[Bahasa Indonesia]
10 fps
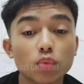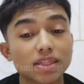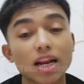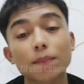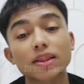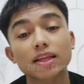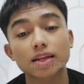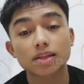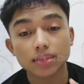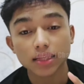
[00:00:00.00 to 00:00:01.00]
bisa
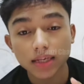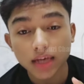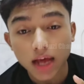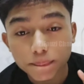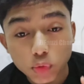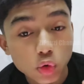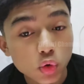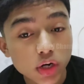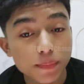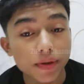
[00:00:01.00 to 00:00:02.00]
dapetin 36.000
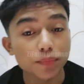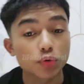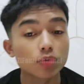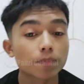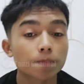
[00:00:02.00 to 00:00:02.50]
36.000